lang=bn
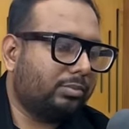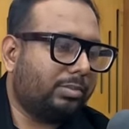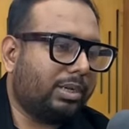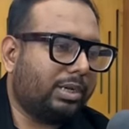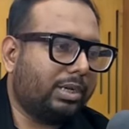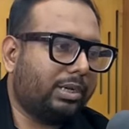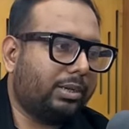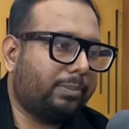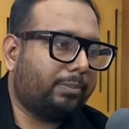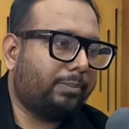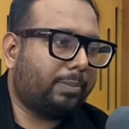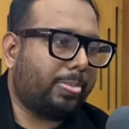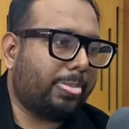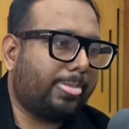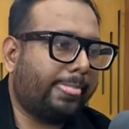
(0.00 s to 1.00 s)
মানে
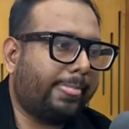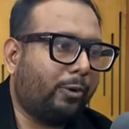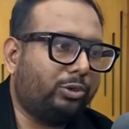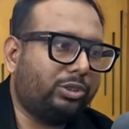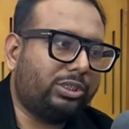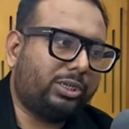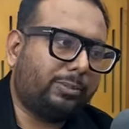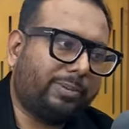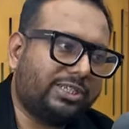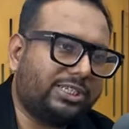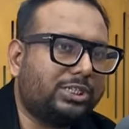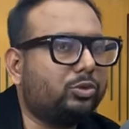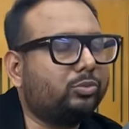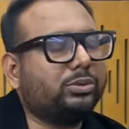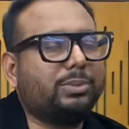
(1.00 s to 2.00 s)
ওটিটি
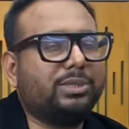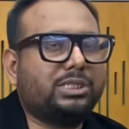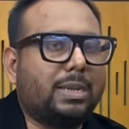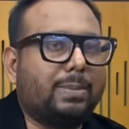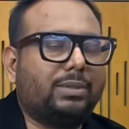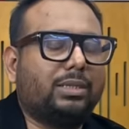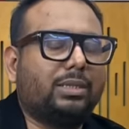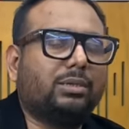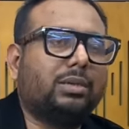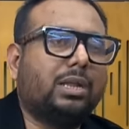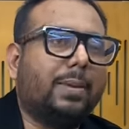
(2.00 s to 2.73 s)
প্রেশারই সবথেকে বেশি আমাদের